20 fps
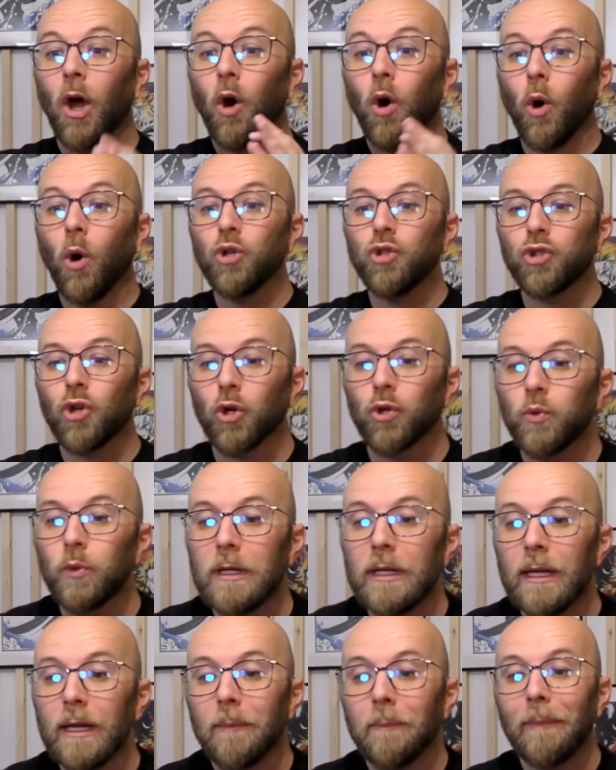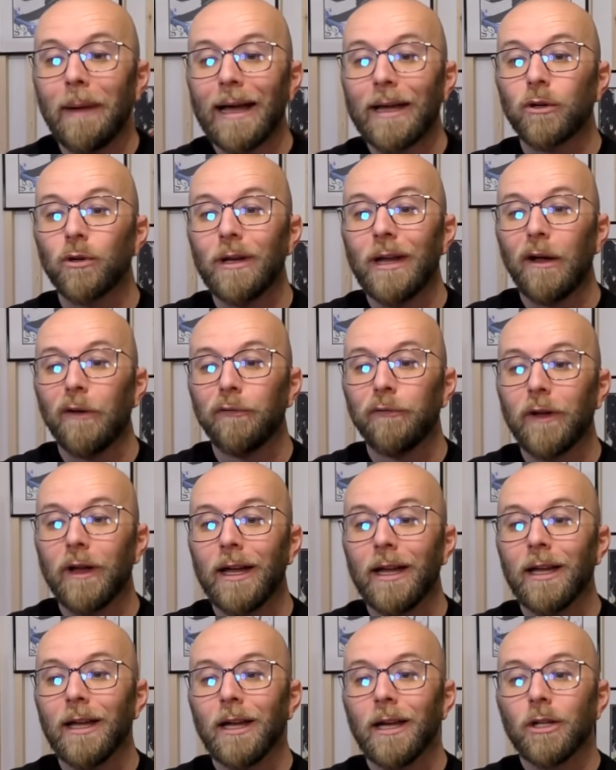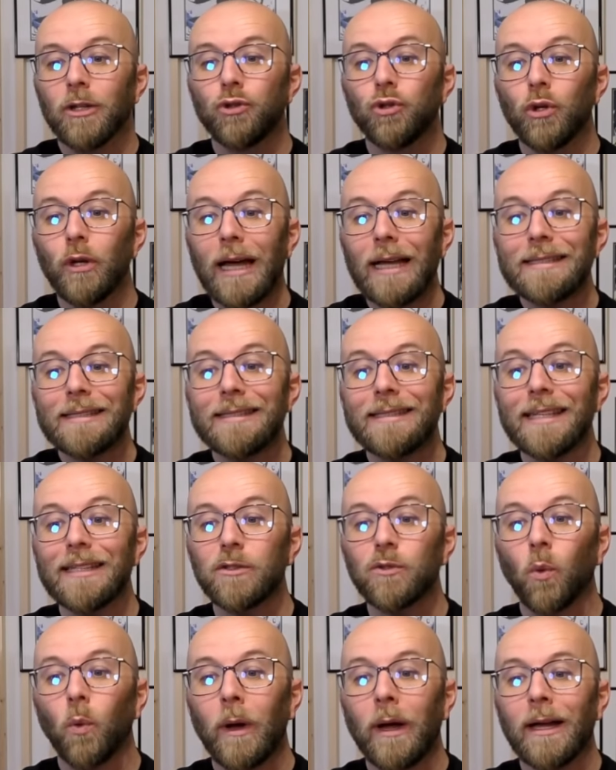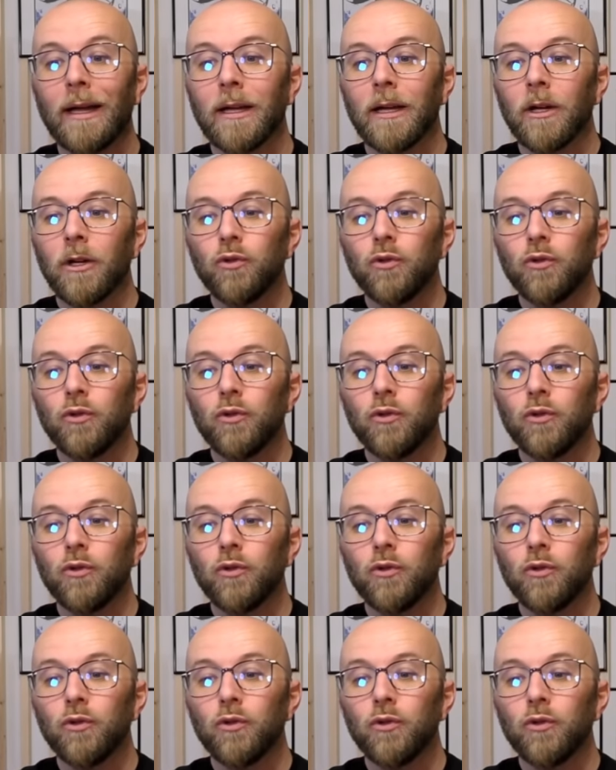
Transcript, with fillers: Aujourd'hui marque la fin de la saison 1,